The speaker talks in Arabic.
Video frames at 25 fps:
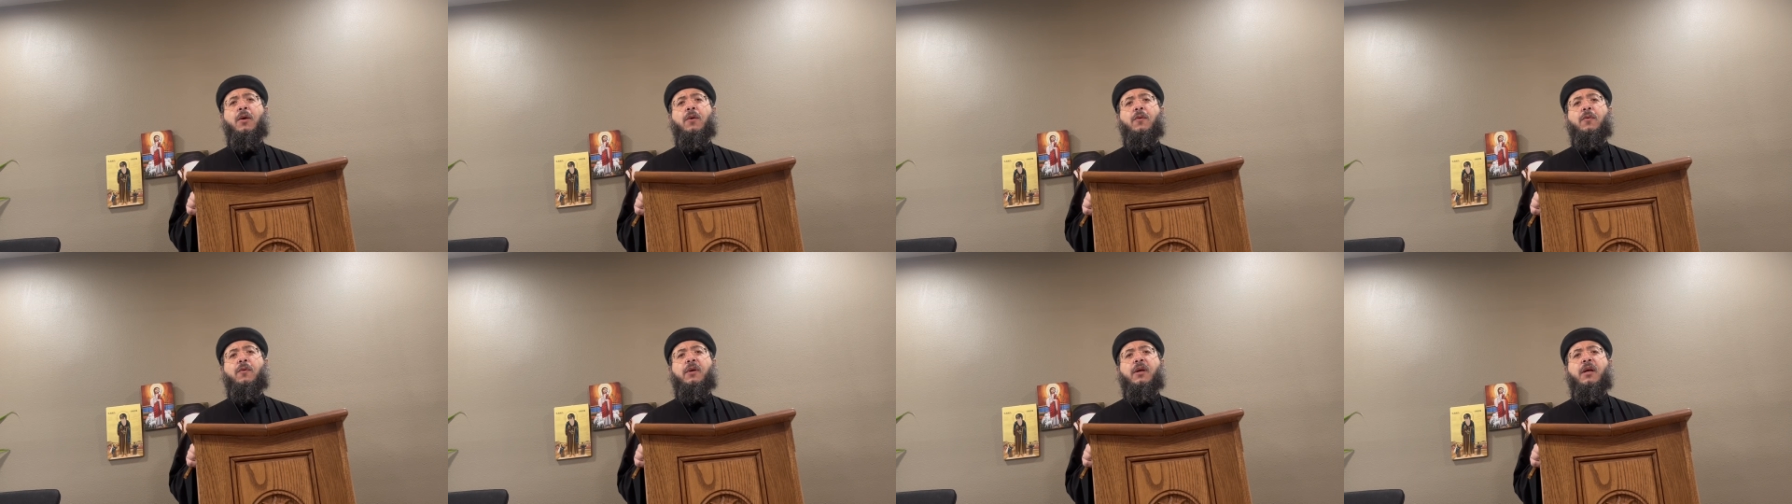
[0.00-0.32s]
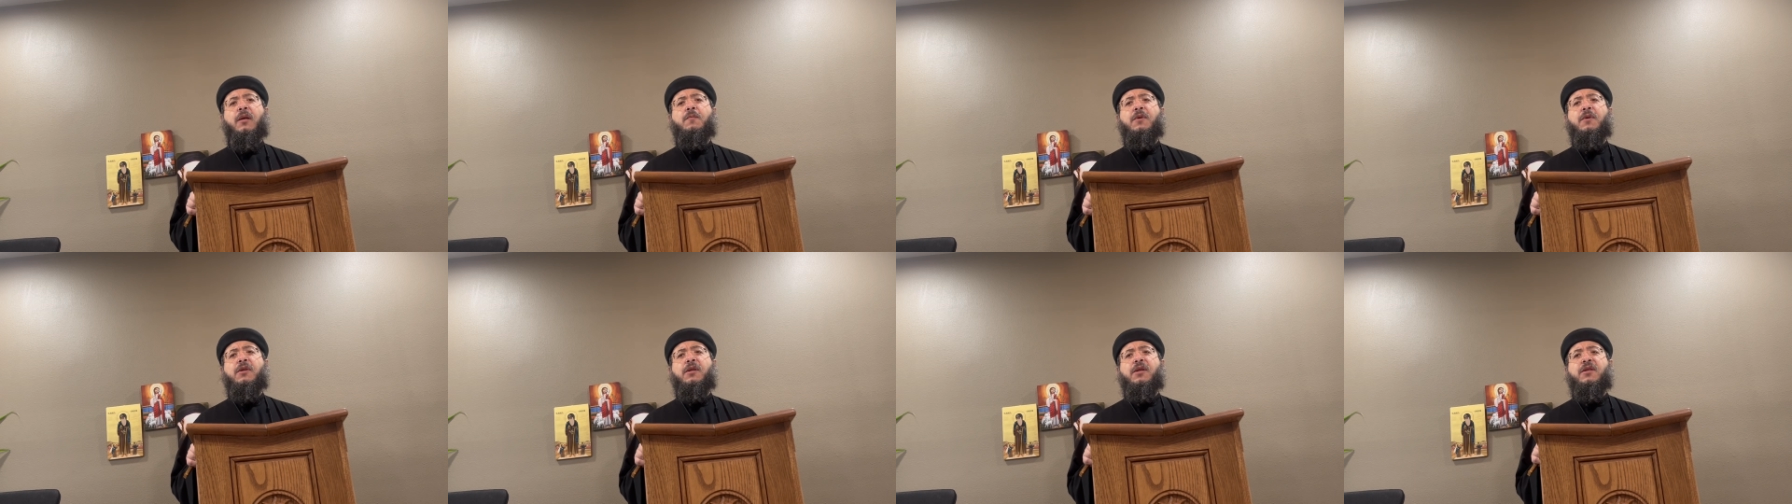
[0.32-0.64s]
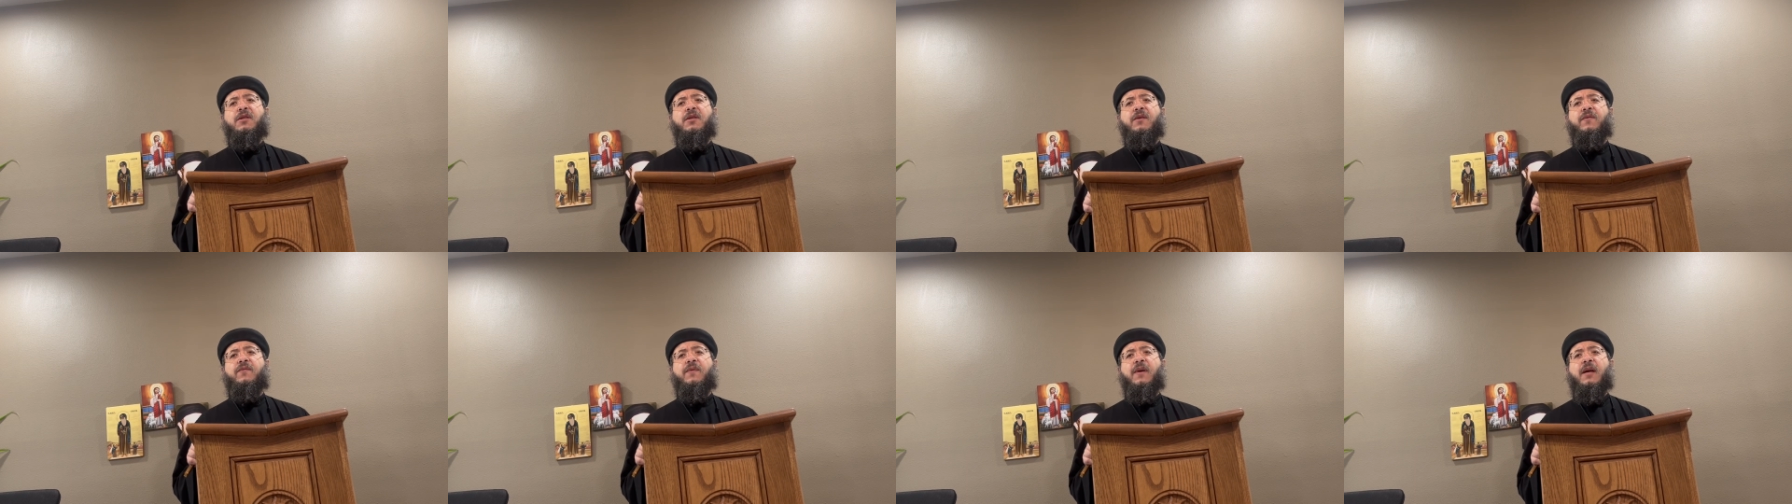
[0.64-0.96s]
وكلمة
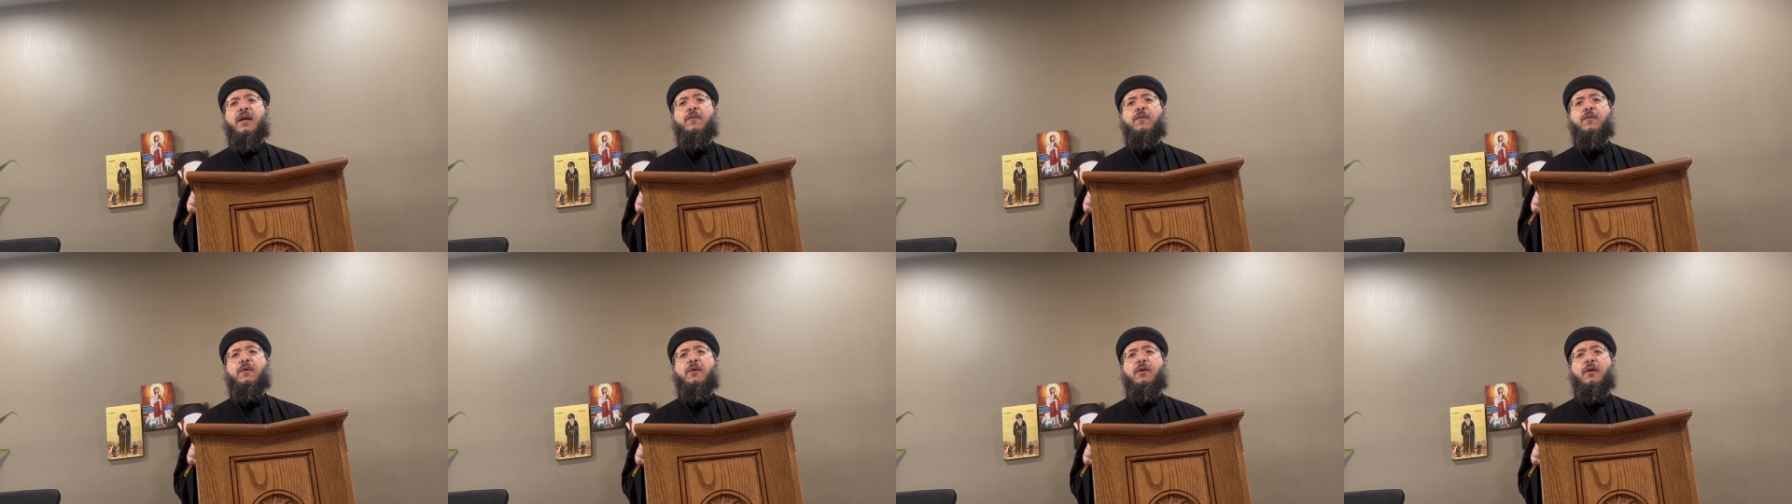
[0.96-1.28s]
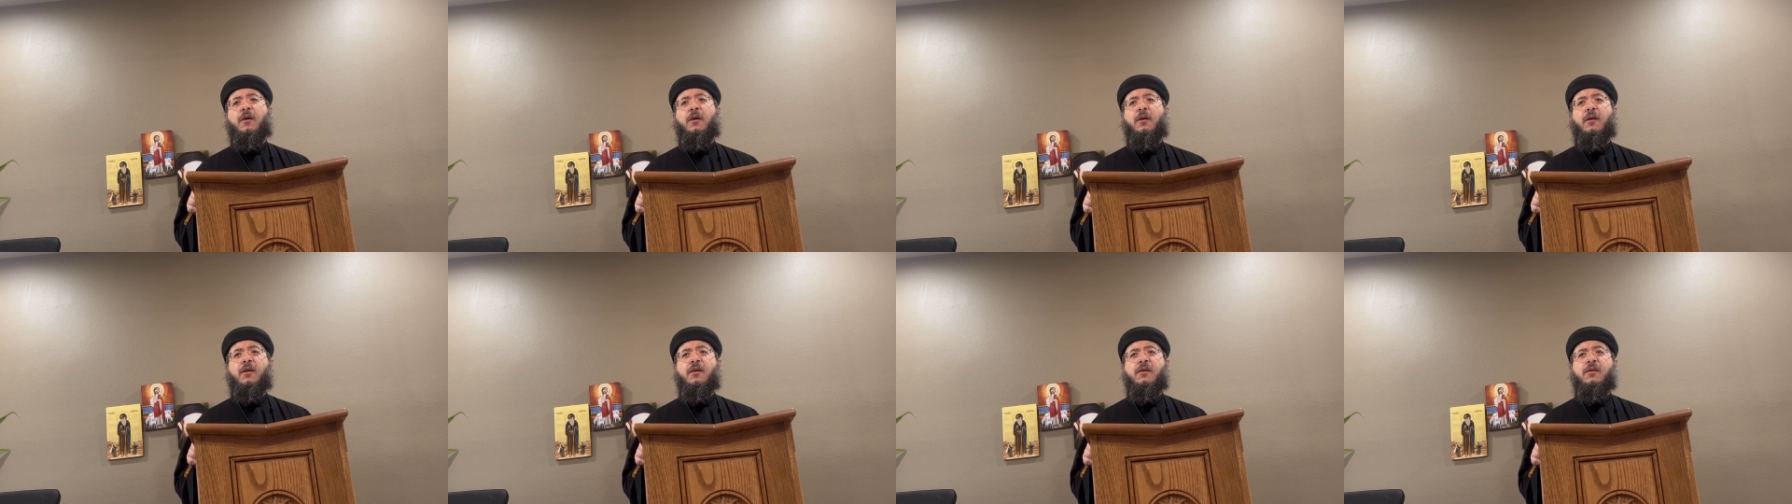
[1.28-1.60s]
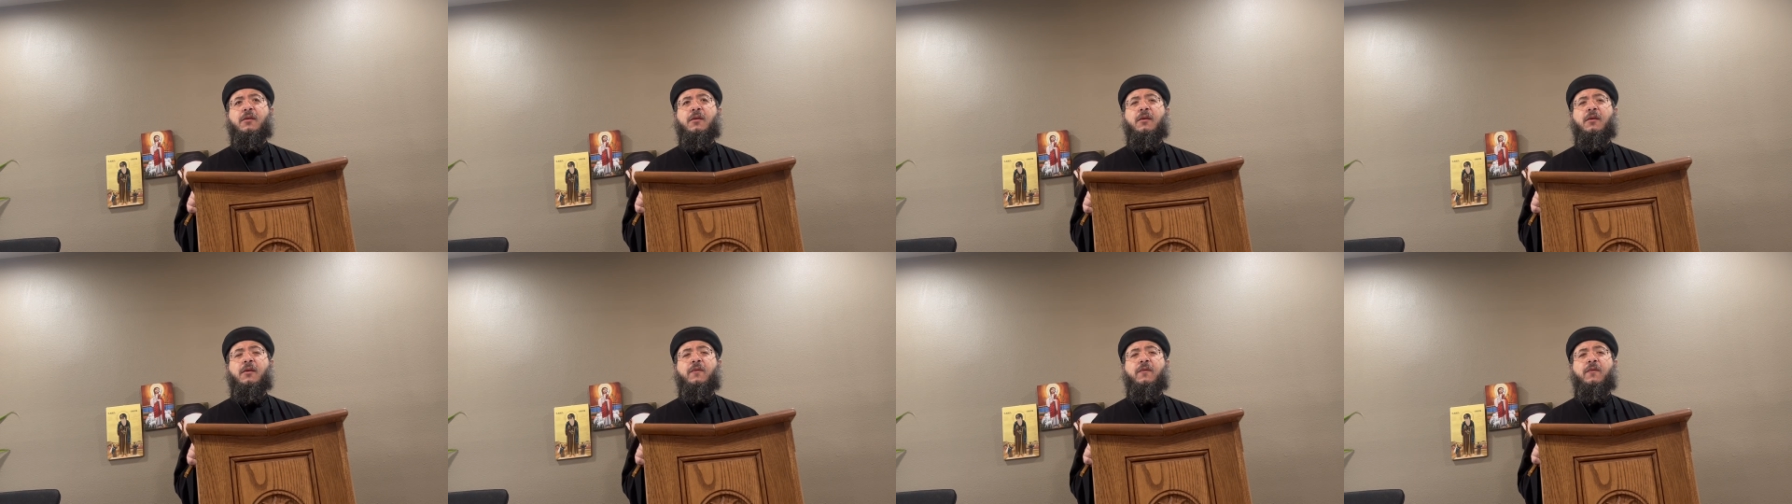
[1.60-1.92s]
الشفاء
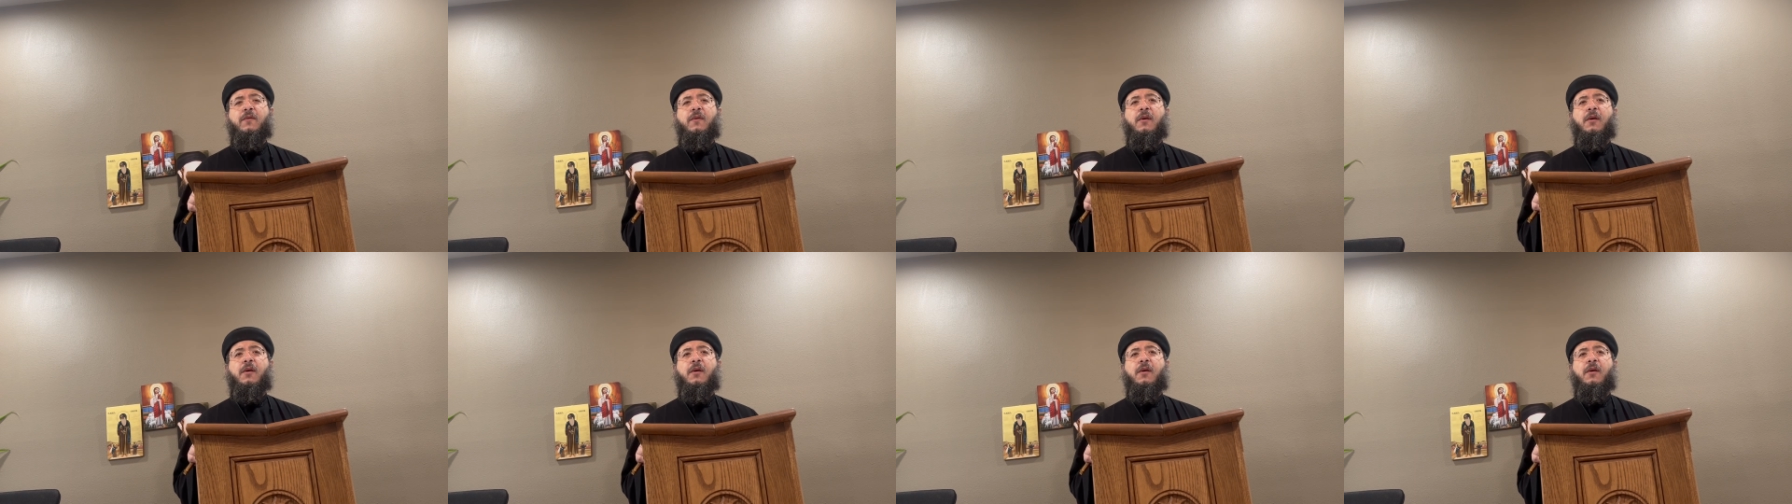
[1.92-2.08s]
والخلاص